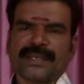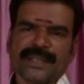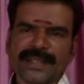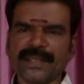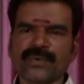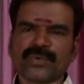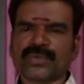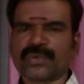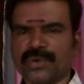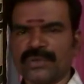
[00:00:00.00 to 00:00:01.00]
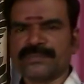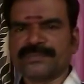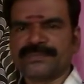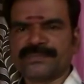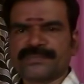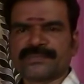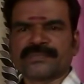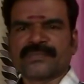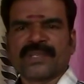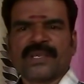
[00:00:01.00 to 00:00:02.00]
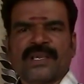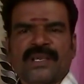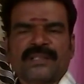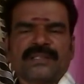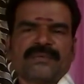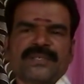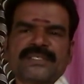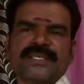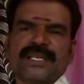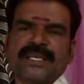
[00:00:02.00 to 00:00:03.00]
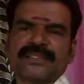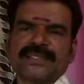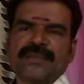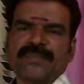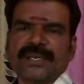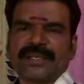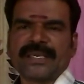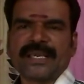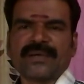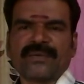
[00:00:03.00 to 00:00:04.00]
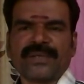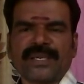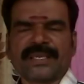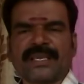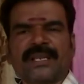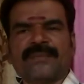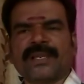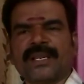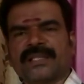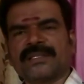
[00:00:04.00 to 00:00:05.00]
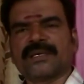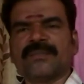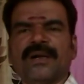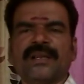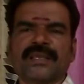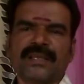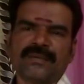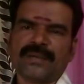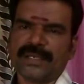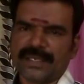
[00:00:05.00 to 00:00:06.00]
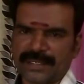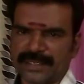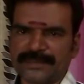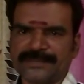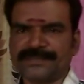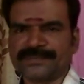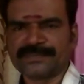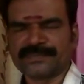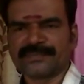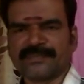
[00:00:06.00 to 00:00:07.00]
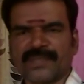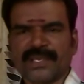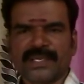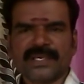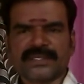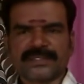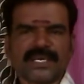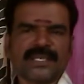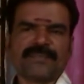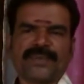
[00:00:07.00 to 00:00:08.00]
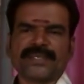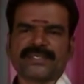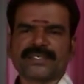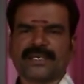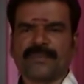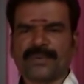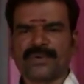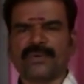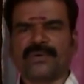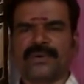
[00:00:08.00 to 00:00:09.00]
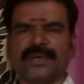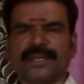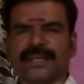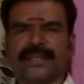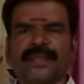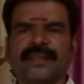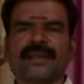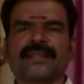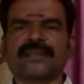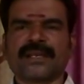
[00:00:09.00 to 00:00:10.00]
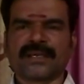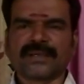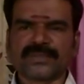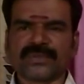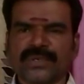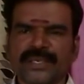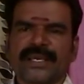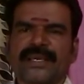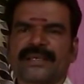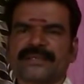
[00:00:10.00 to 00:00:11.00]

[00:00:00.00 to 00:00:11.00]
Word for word: நிறைய கொடுத்துருக்கோம் இந்த விருச்சிக ராசி நண்பர்கள் கேட்கக்கூடிய கேள்விகள் அதிகமான கேள்விகள் இருக்குது சனிப்பெயர்ச்சிக்கு அப்புறம் நிறைய நல்லது நடக்குன்னு சொன்னீங்க